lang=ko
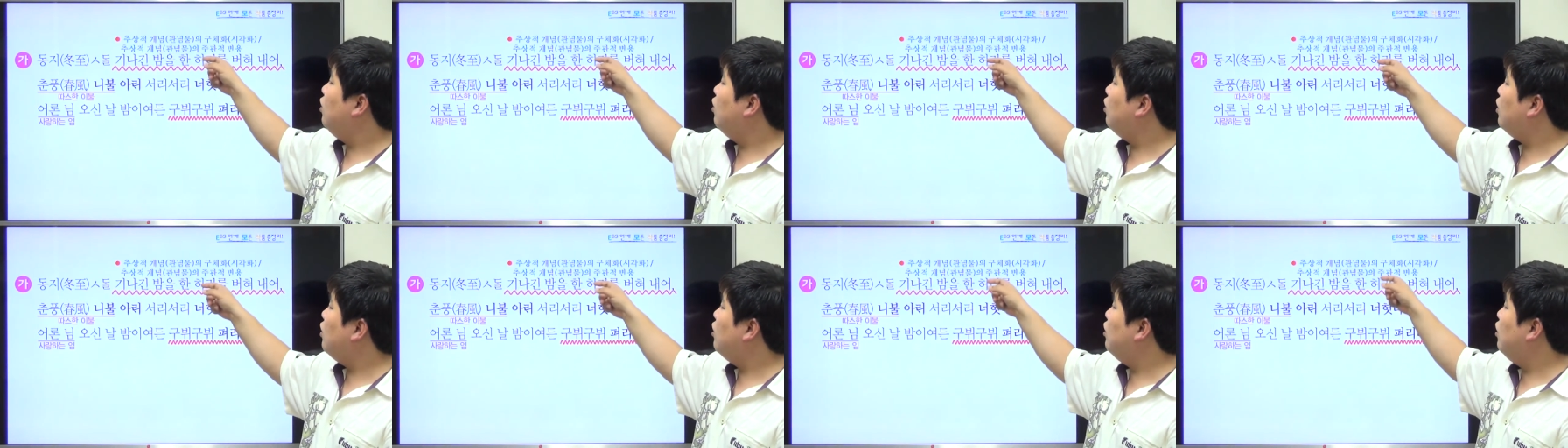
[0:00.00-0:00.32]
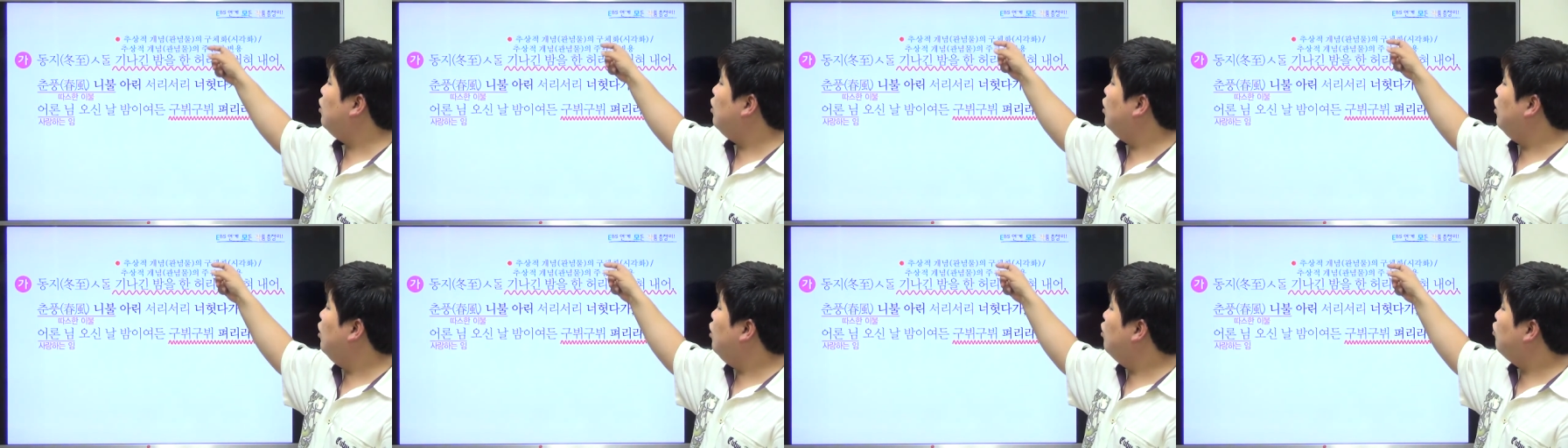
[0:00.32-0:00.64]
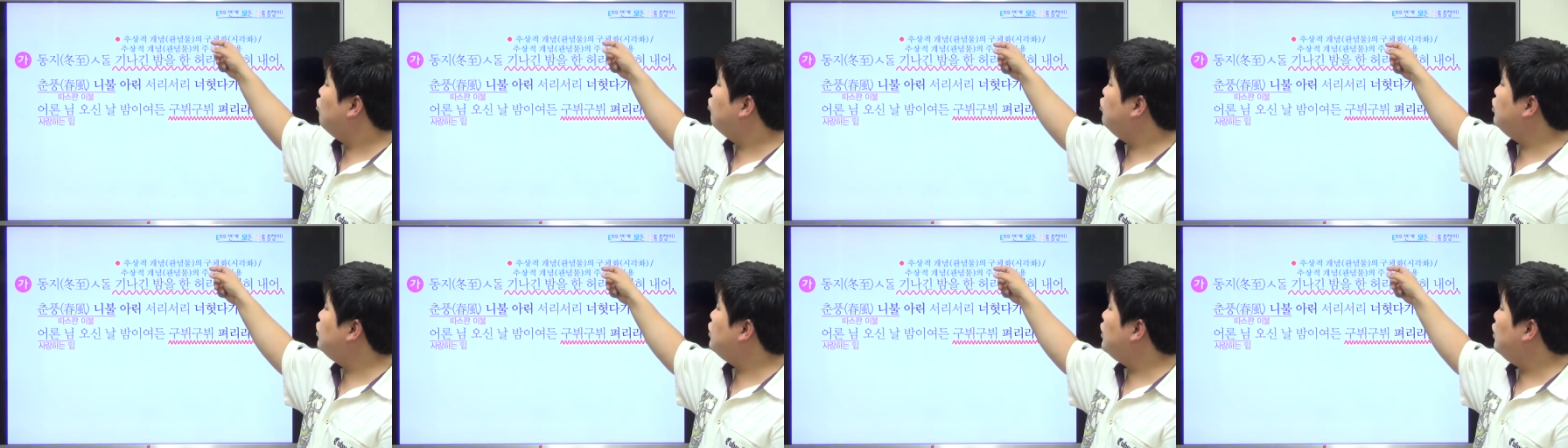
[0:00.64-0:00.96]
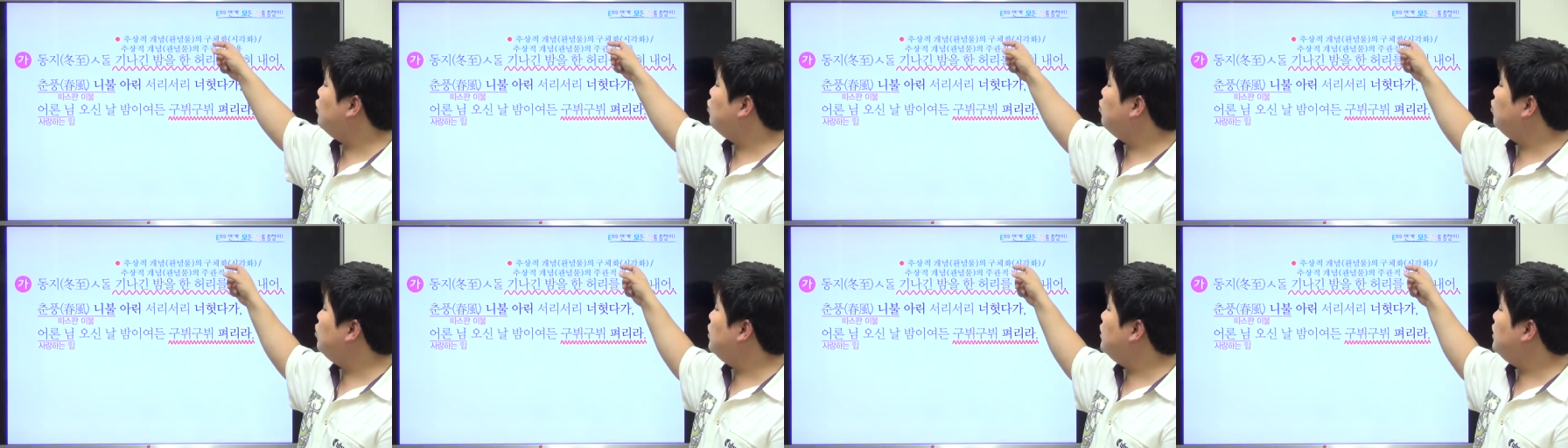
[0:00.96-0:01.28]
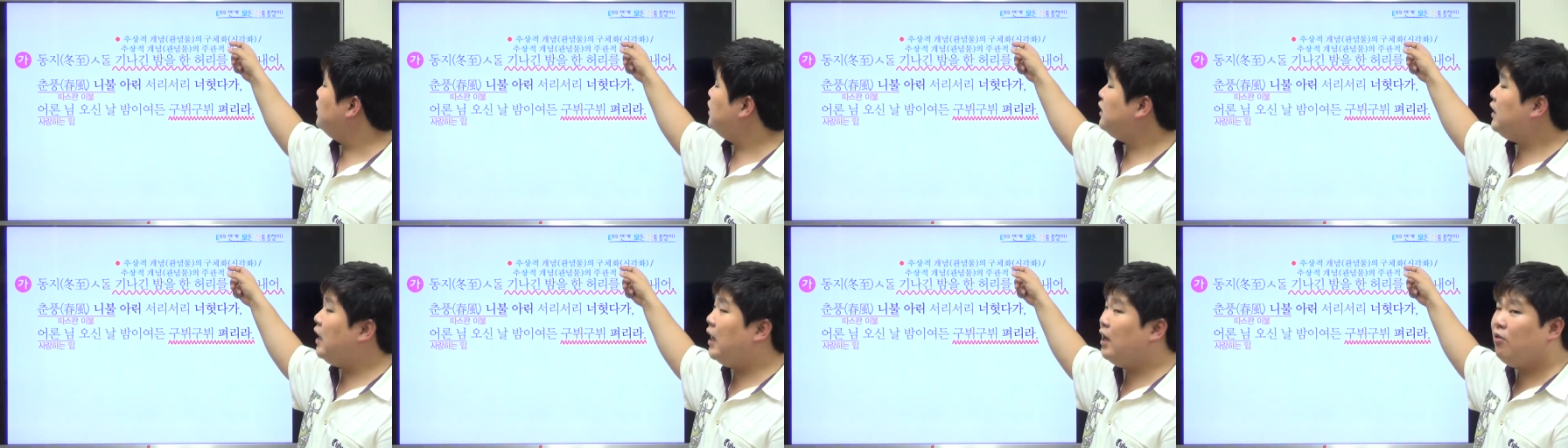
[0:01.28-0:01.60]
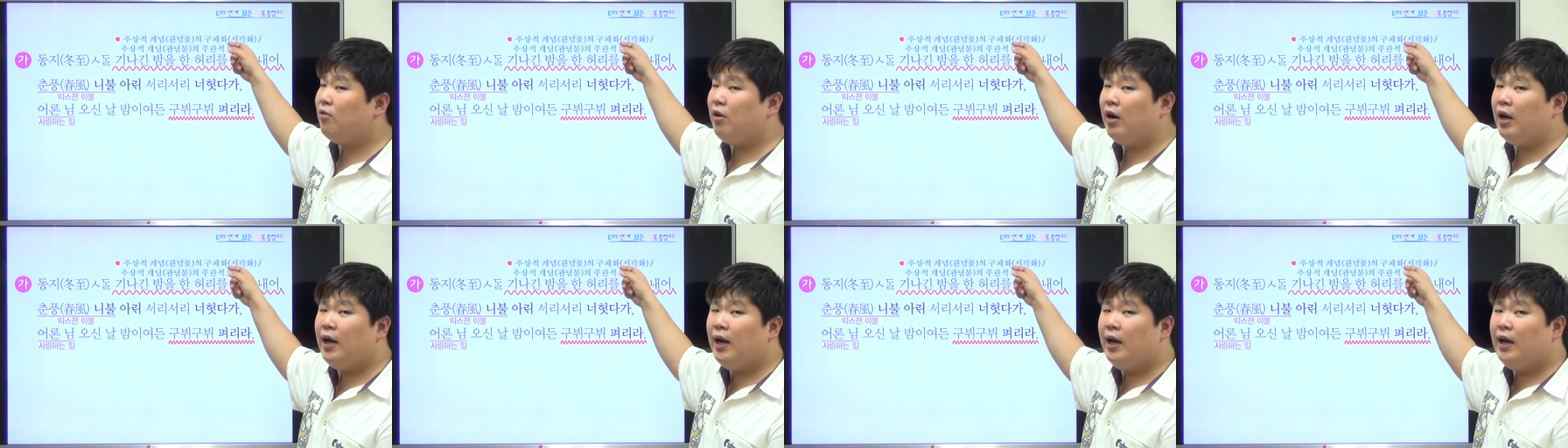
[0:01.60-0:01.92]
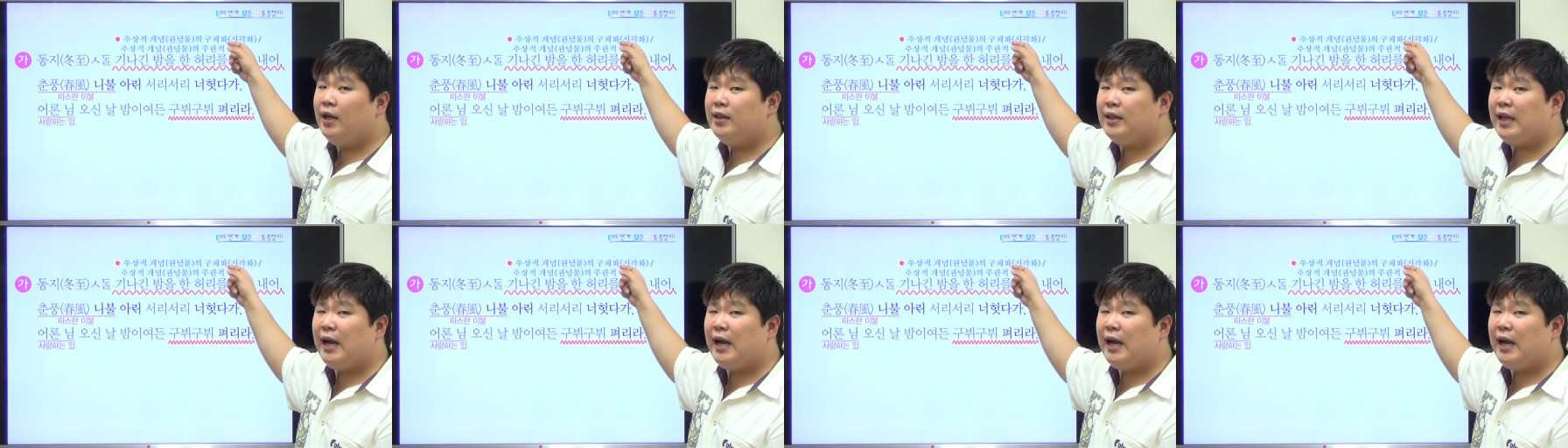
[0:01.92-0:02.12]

여기서 구체화 또는 시각화,